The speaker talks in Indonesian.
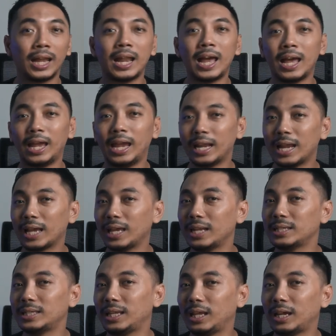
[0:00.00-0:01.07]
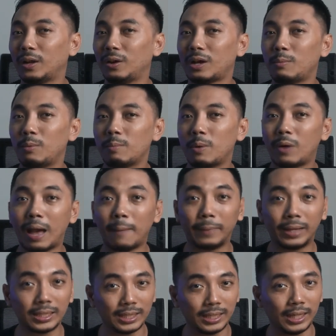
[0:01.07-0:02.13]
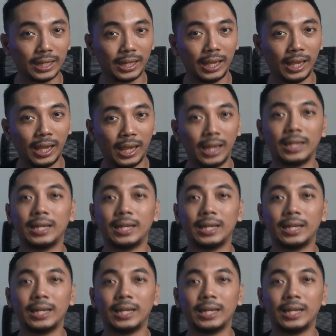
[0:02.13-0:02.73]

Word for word: Nah, enaknya di sini kalau kamu mau upgrade sendiri,